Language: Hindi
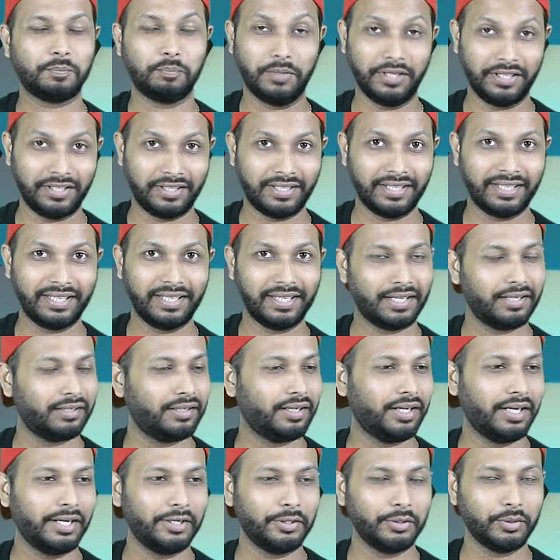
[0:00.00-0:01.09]
एक्सपीटी
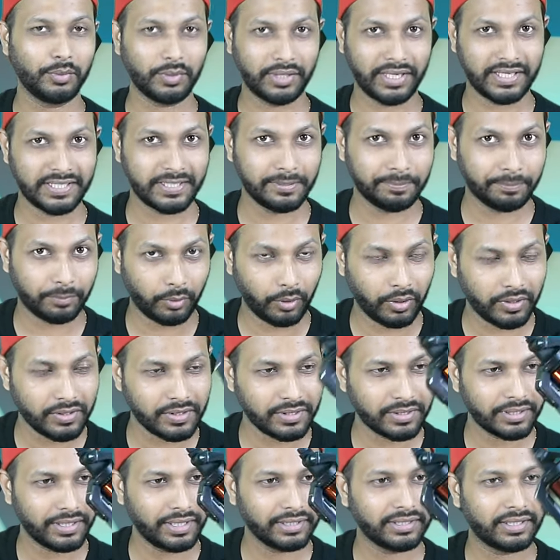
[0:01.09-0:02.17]
आई डोंट नो कैसे
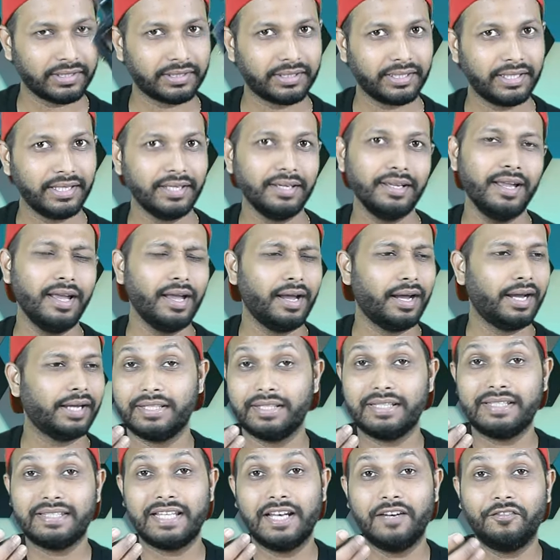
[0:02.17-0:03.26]
प्रोनाउंस किया जाता है
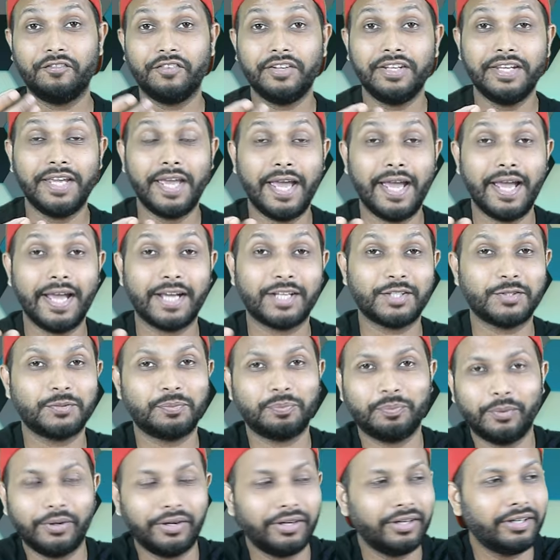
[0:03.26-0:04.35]
आई थिंक सेल्फी
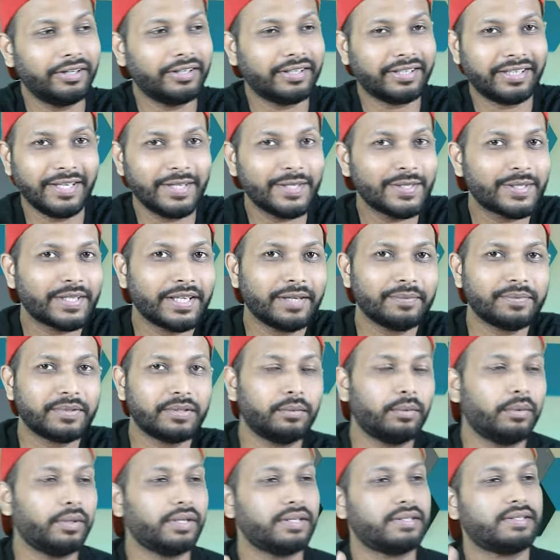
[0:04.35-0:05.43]
एक्सपर्ट के
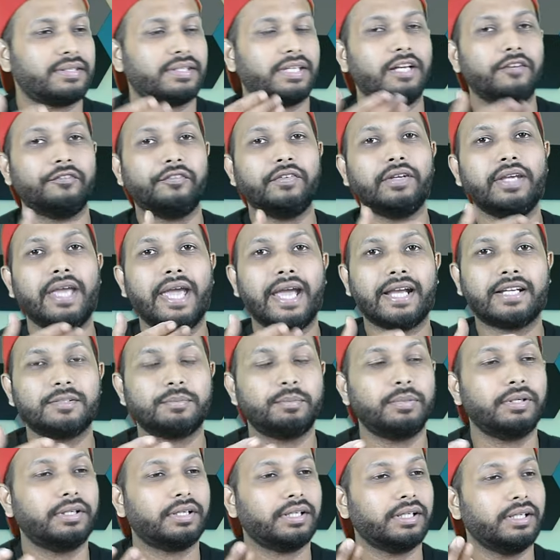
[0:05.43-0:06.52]
हिसाब से उन्होंने सेल्फी
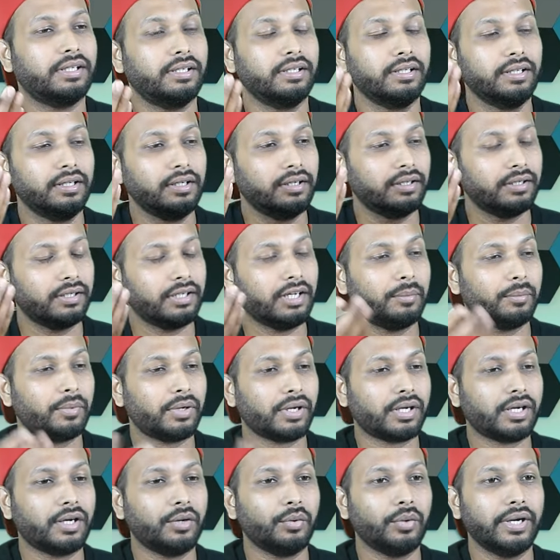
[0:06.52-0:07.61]
एक्सपीटी
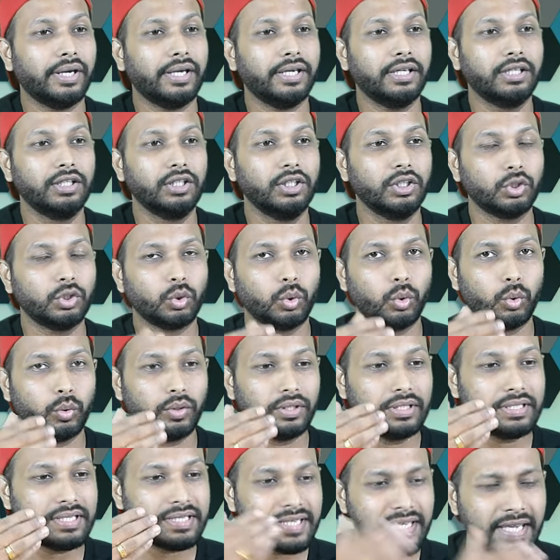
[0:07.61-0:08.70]
नाम रखा हुआ है
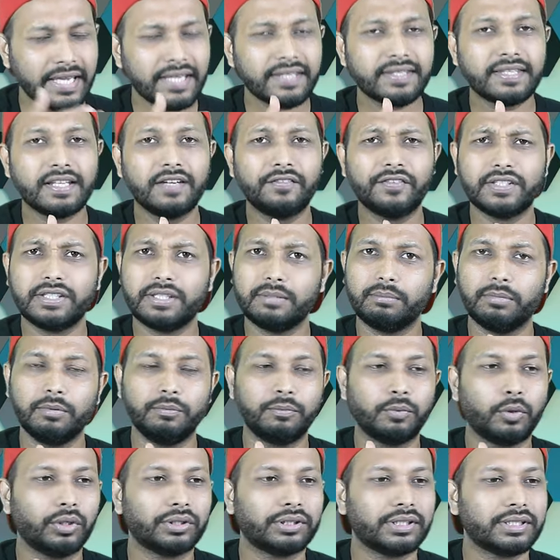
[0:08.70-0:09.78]
तो ये सेल्फी
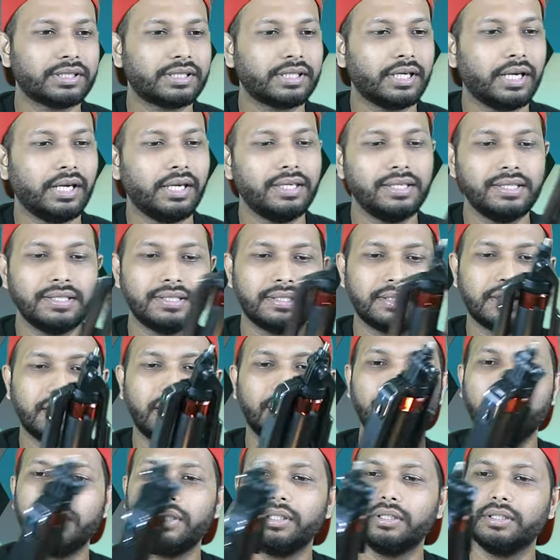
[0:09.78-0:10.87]
स्टिक भी बहुत अच्छा है
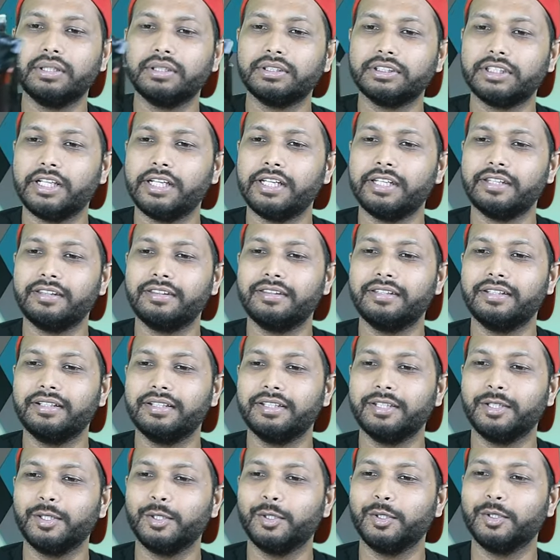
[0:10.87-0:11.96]
इसका भी
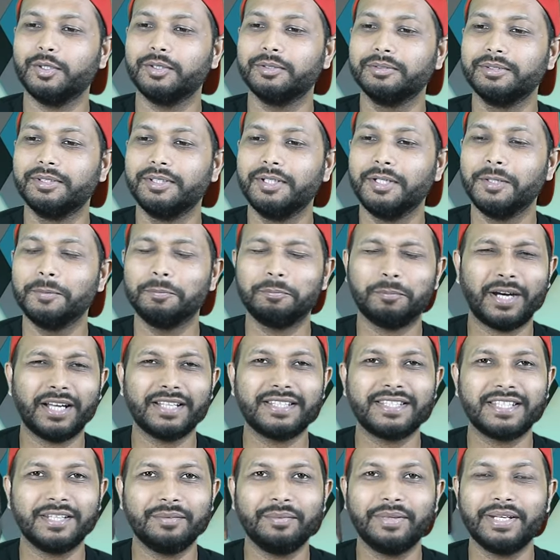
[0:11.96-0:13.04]
शायद
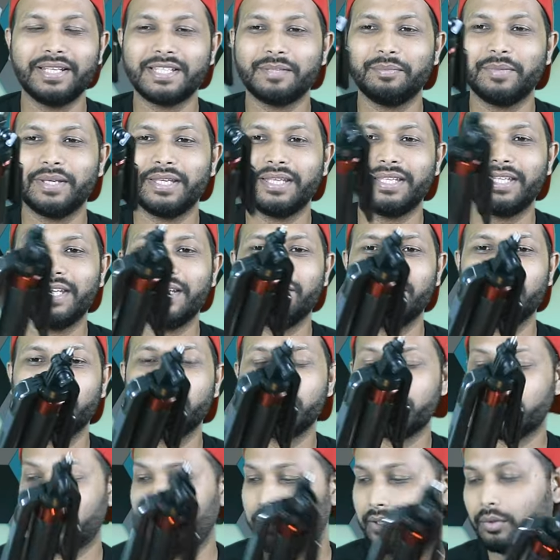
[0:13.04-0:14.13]
पाँच छः महीने से मैं ये
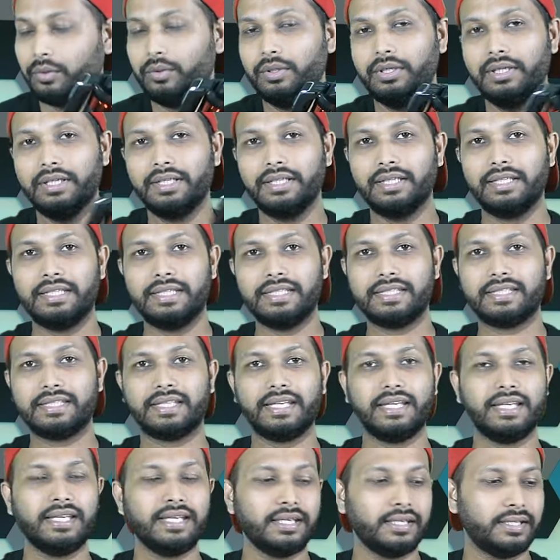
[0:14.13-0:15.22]
भी यूज़ कर रहा हूँ
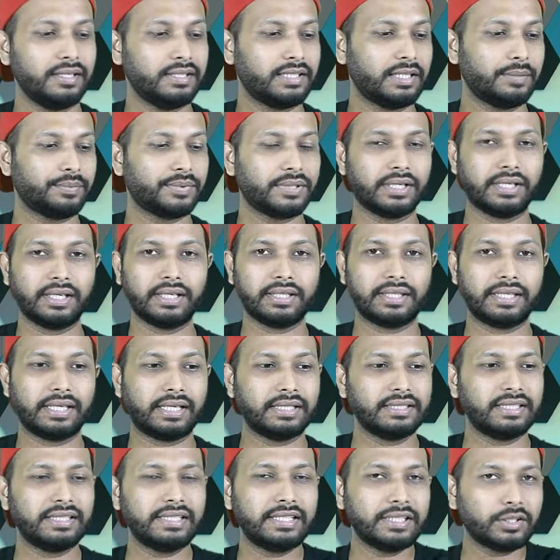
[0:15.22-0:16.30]
इसके हिसाब से अगर
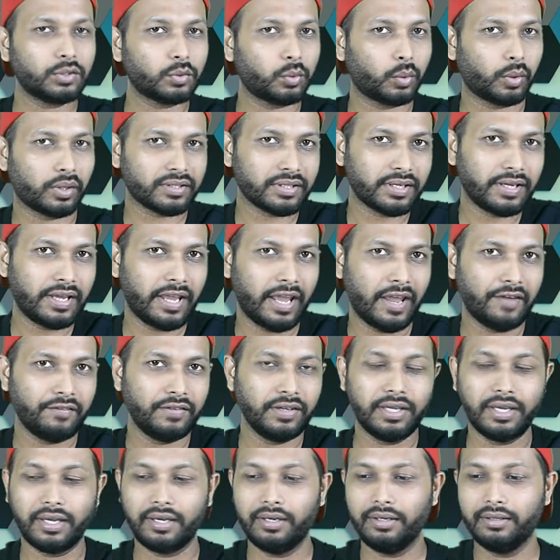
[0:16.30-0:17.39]
देखा जाए ये थोड़ा सा
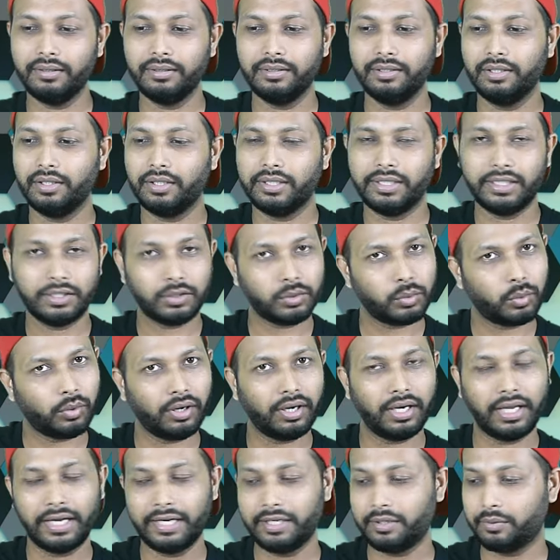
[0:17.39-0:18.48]
हैवी है ये
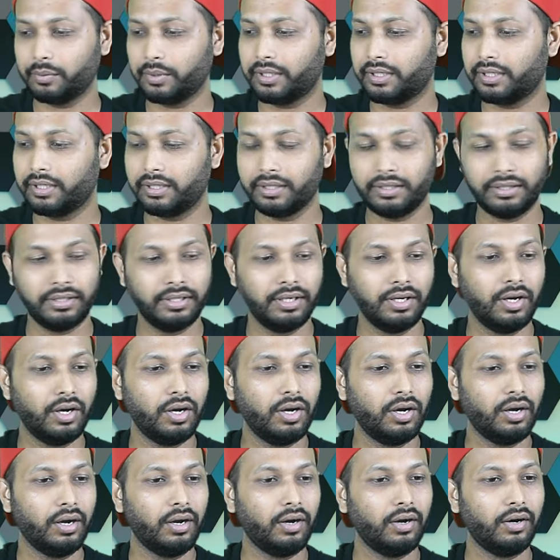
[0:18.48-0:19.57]
थोड़ा लाइट वेट है
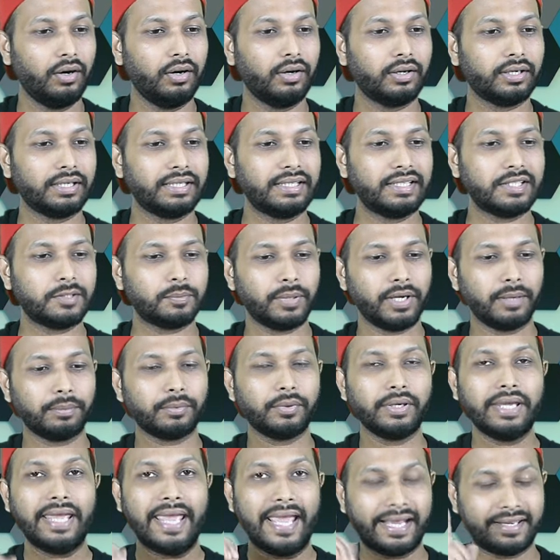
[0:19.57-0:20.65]
और इस
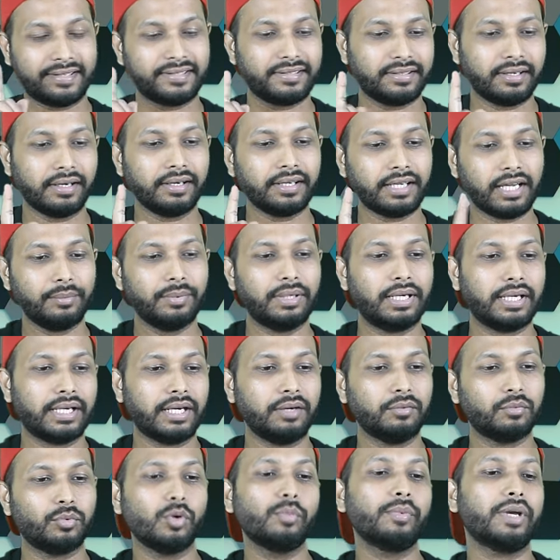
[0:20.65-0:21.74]
पर आपको एक्स्ट्रा क्या
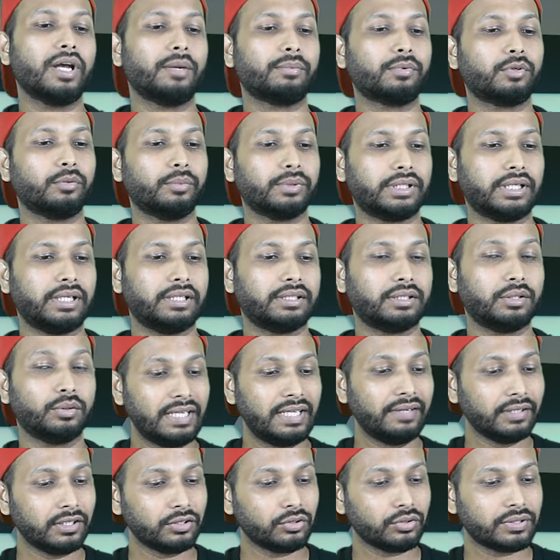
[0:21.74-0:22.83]
मिलेगा वो मैं आपको बताऊँ
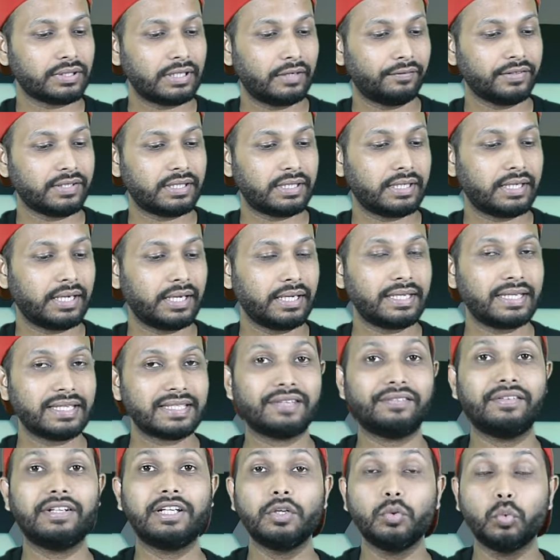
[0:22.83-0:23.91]
तो ये वाला जो सेल्फी स्टिक है
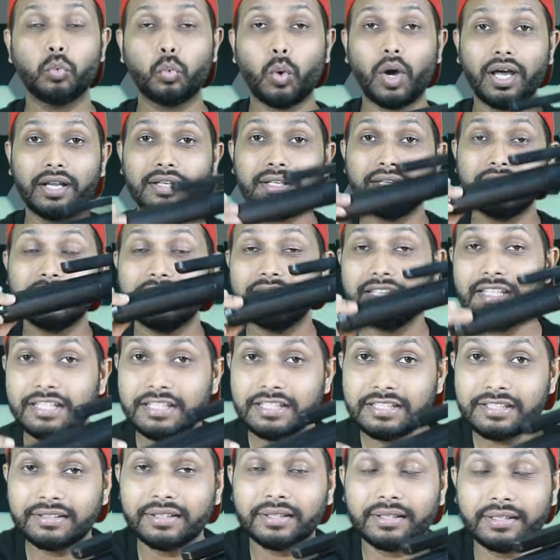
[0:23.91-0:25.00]
ये सेवेंटी वन
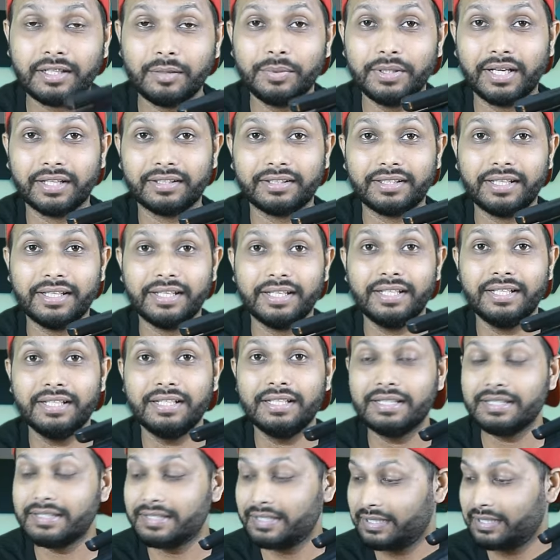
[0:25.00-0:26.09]
इंच तक का भी आता है
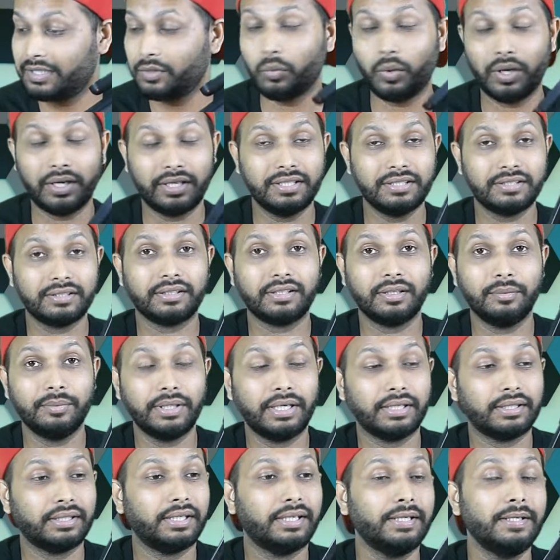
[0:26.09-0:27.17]
61 इंच तक
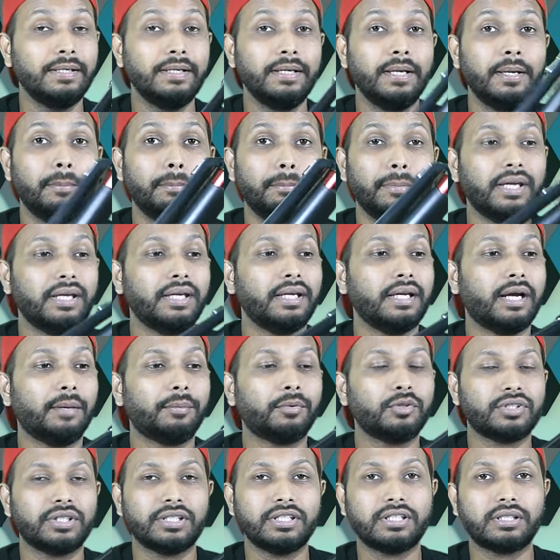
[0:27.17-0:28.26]
का भी आता है मैं
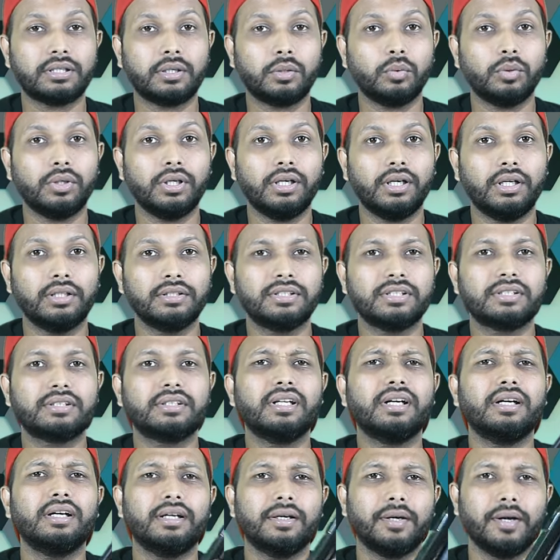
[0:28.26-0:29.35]
आपको सजेस्ट करूंगा
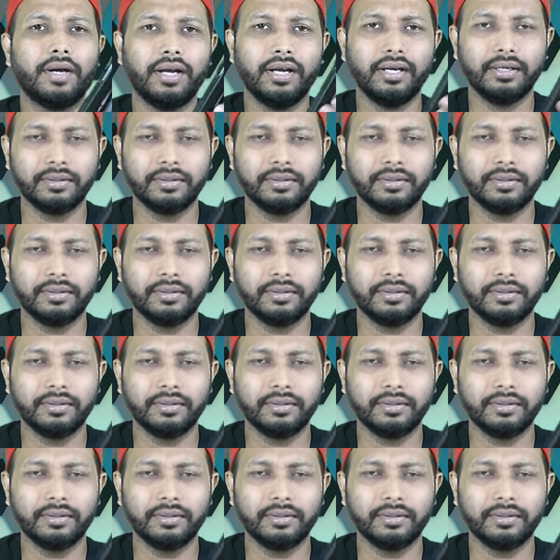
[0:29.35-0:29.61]
जितना